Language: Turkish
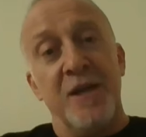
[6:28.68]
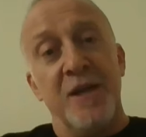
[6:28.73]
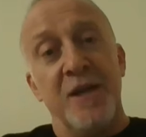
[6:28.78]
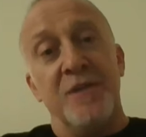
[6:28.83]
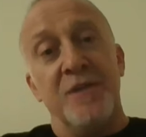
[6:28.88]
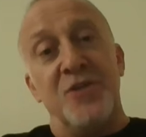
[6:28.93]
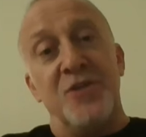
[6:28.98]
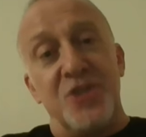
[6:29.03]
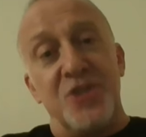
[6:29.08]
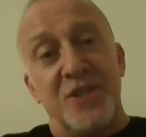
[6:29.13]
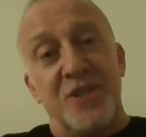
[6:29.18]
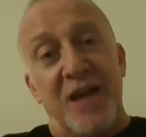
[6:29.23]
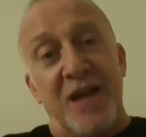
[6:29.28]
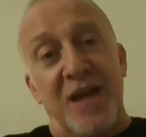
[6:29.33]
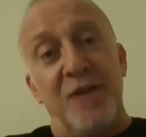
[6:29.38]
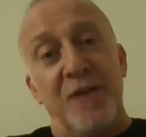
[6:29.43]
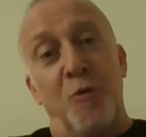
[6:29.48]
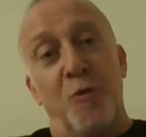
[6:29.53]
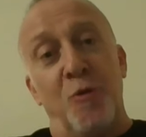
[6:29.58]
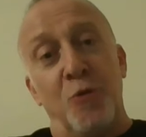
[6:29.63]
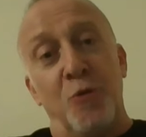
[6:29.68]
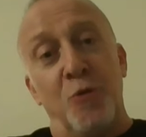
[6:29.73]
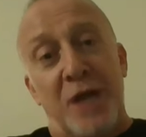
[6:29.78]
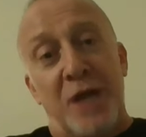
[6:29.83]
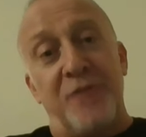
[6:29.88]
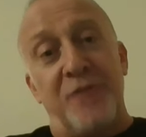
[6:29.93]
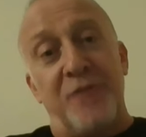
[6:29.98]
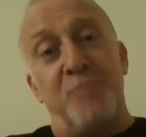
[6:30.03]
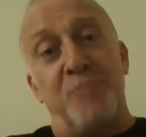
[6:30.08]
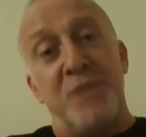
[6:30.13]
dijital
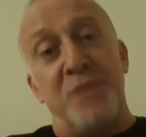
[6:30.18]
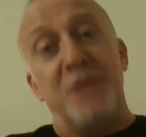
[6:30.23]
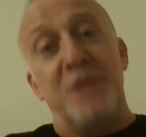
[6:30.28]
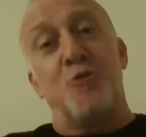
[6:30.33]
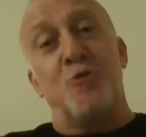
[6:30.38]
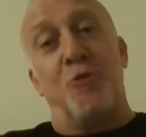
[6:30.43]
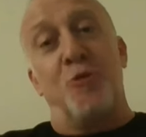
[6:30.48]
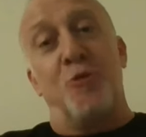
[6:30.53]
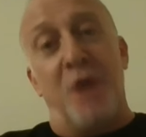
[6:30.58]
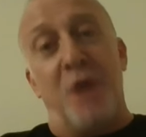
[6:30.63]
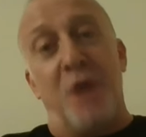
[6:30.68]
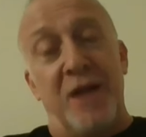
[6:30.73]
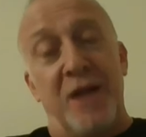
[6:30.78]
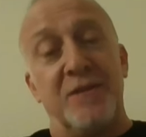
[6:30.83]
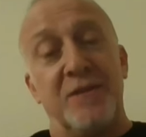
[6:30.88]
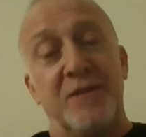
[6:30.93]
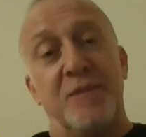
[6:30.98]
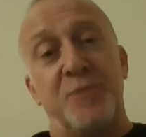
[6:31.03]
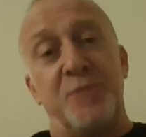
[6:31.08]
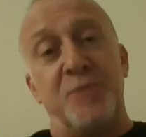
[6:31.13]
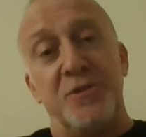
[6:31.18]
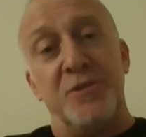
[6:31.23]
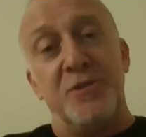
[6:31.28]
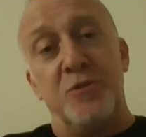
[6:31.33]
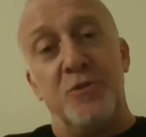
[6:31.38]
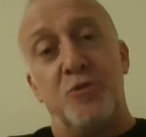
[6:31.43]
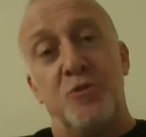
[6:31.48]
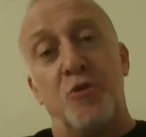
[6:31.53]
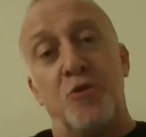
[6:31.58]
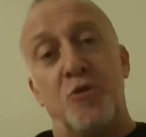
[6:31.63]
olan birçok altyapının
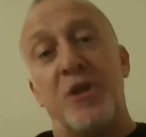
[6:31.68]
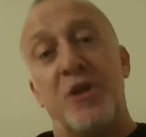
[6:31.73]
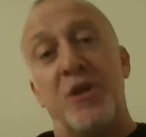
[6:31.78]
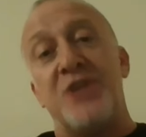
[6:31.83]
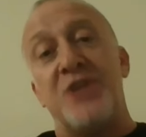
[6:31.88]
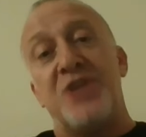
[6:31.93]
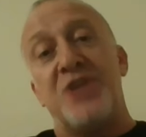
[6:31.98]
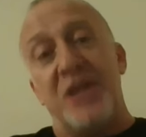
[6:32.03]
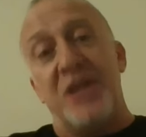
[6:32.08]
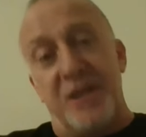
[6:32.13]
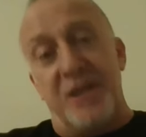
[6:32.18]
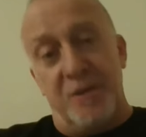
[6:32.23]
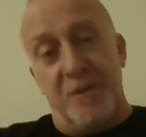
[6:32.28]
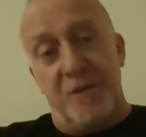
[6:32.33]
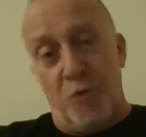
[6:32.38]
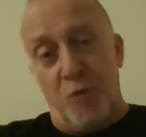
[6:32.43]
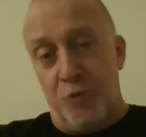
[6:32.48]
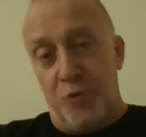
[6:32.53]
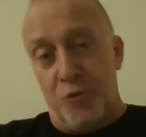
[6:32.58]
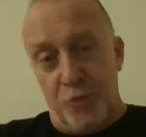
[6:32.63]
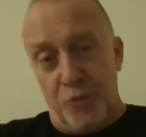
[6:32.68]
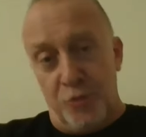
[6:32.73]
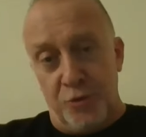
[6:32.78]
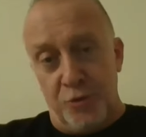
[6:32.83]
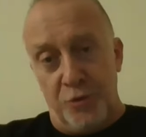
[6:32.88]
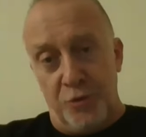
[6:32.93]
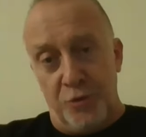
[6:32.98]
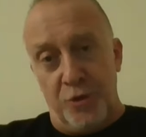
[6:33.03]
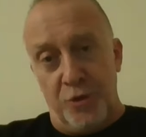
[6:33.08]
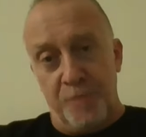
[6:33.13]
çökeceği
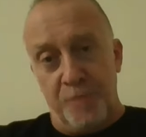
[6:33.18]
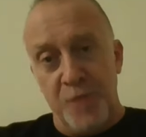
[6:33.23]
öngörülüyor.